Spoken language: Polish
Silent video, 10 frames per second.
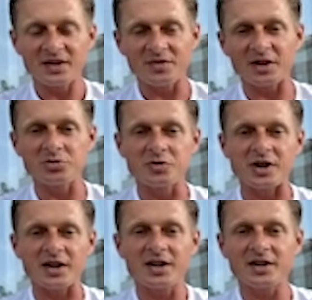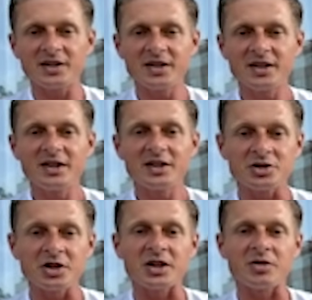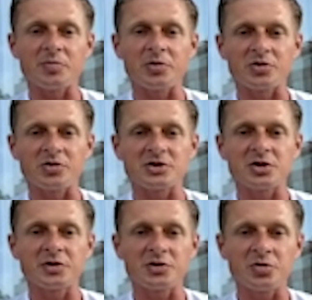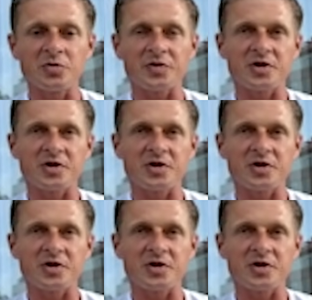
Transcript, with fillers: wiatru w żagle i sięgnęła po końcowy triumf.